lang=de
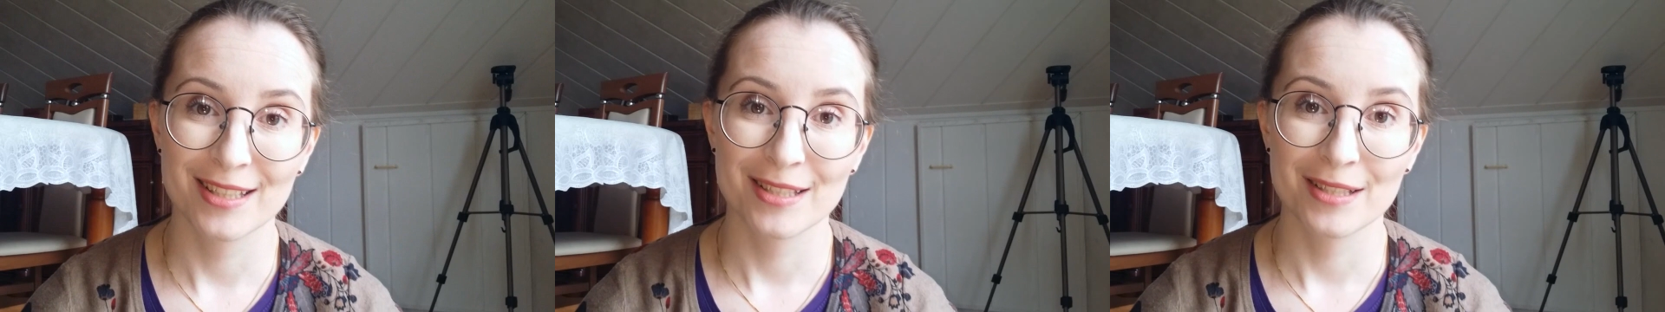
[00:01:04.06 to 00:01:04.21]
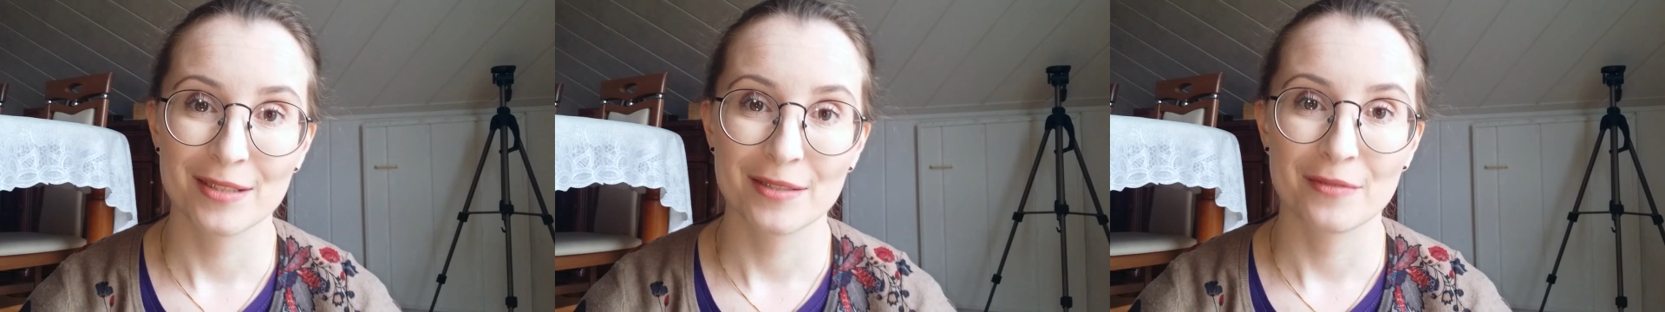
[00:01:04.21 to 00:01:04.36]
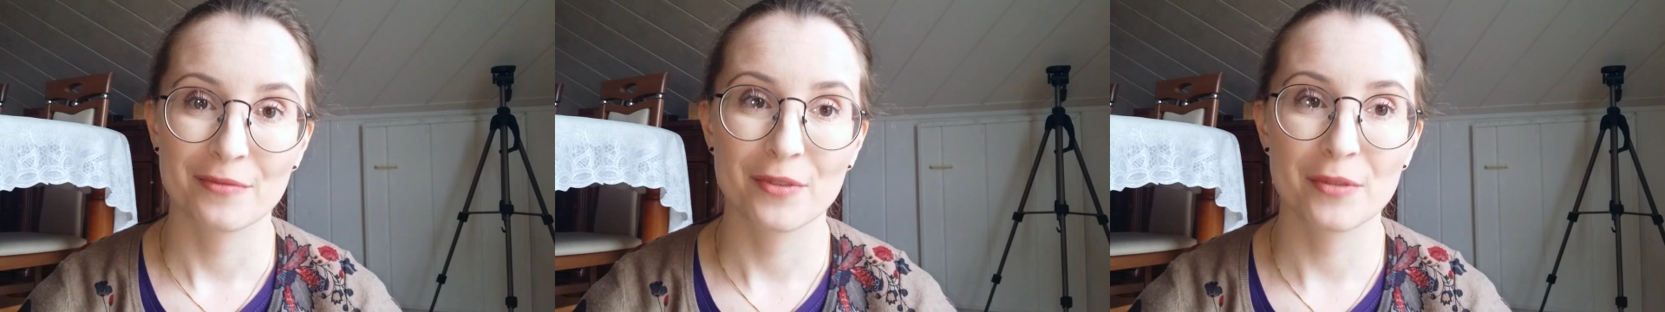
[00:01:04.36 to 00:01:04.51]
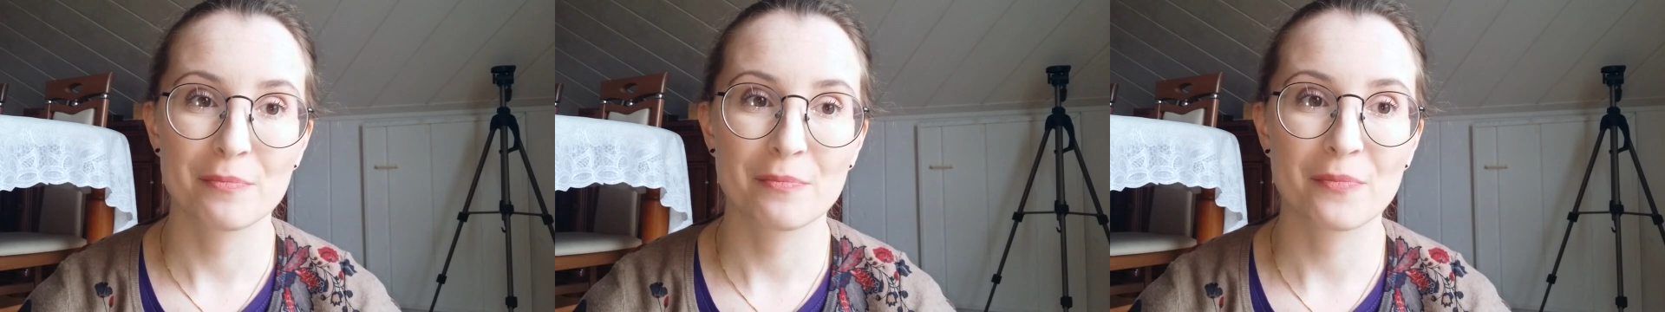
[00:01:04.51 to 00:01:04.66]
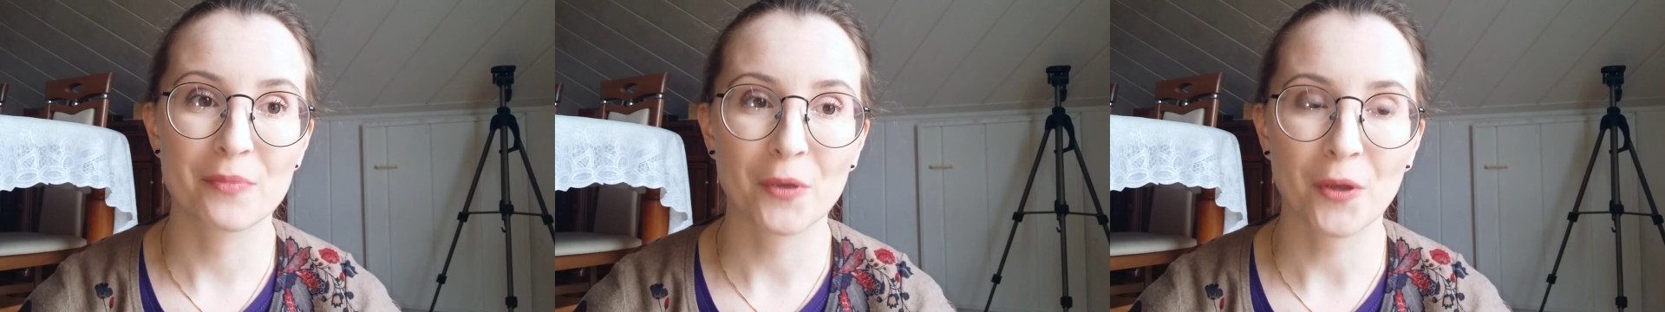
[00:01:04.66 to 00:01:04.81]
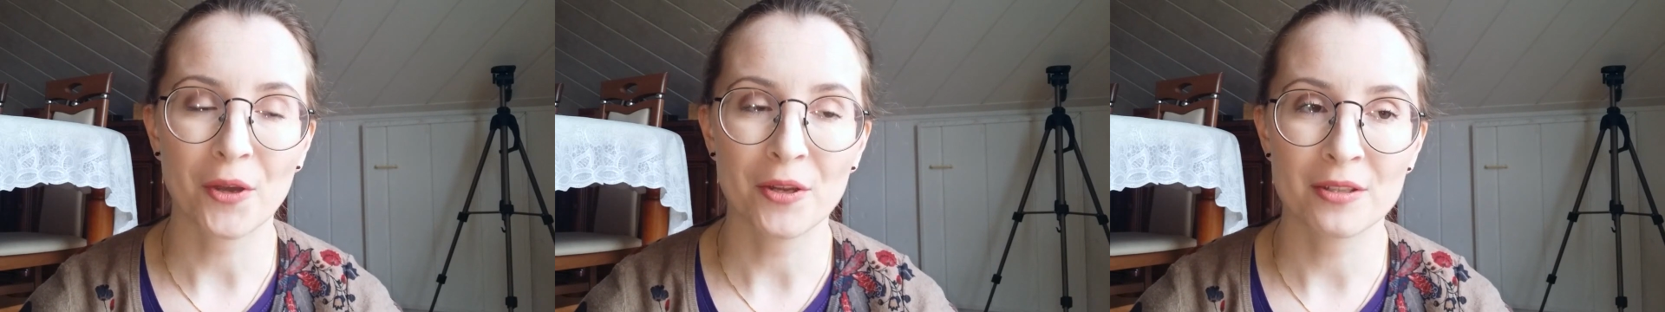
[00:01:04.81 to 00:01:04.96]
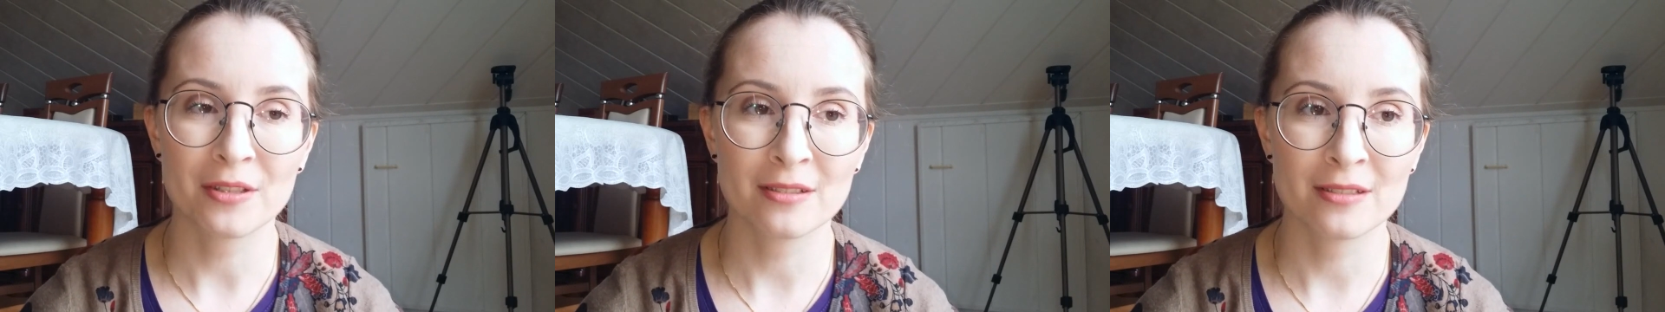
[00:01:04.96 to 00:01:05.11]
Wir
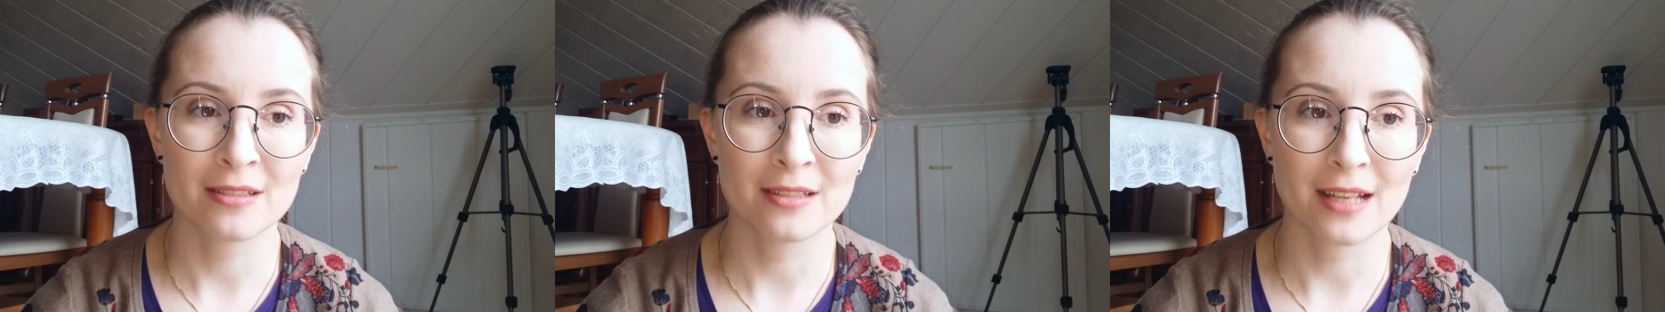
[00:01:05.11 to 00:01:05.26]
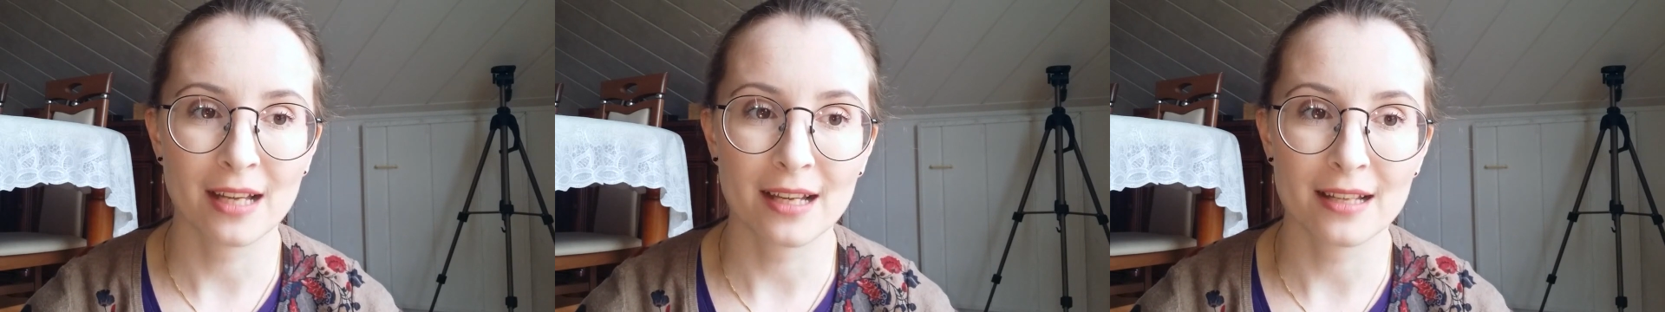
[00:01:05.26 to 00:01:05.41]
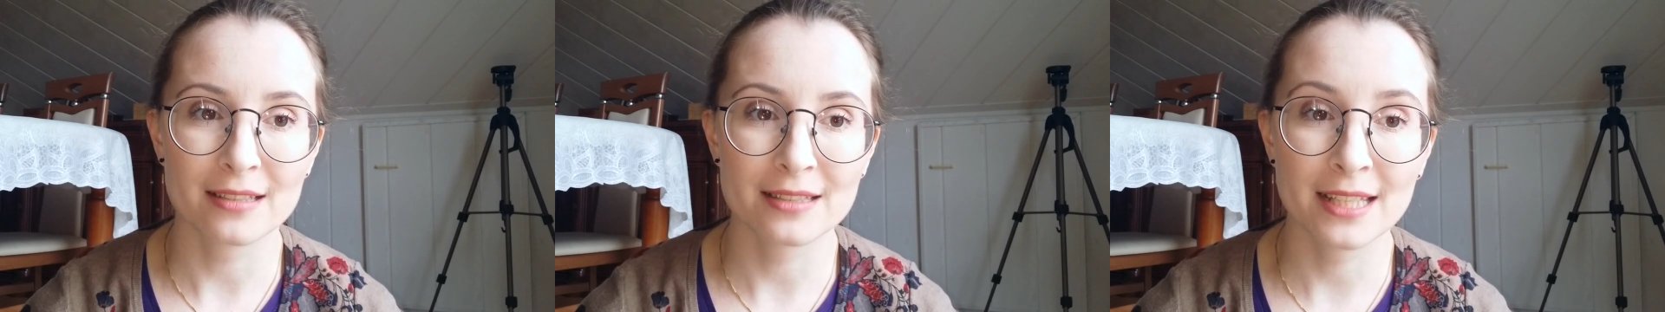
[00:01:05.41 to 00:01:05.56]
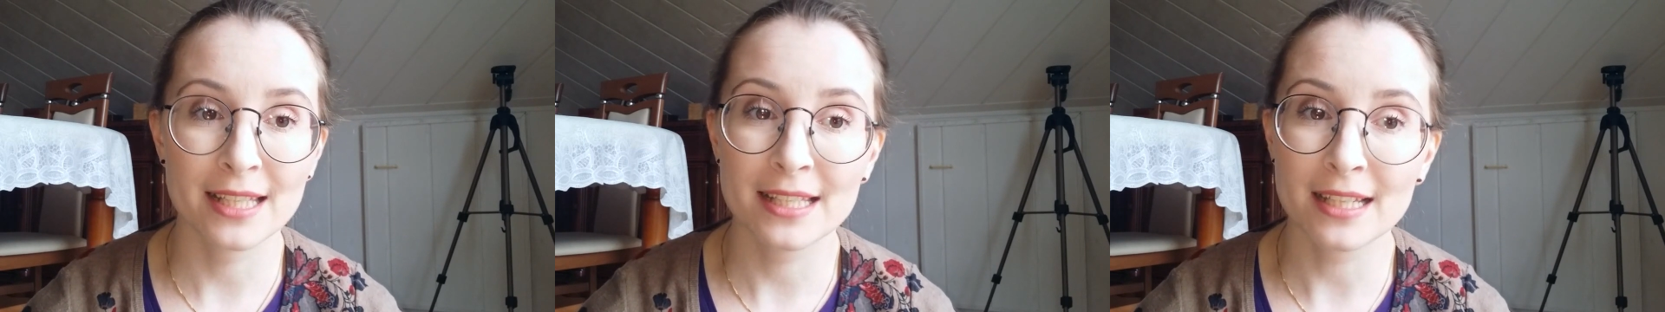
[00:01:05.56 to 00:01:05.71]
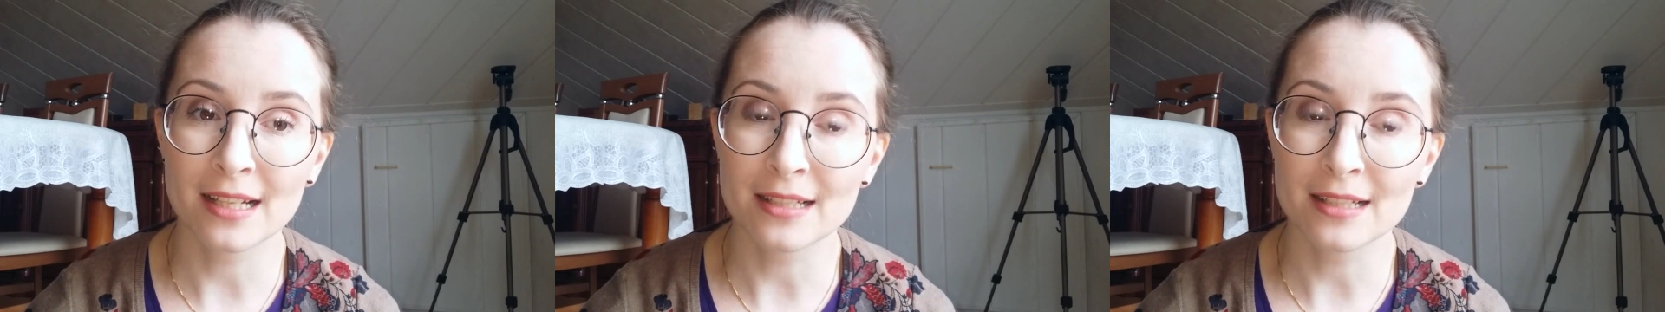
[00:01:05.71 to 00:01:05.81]
können, jeder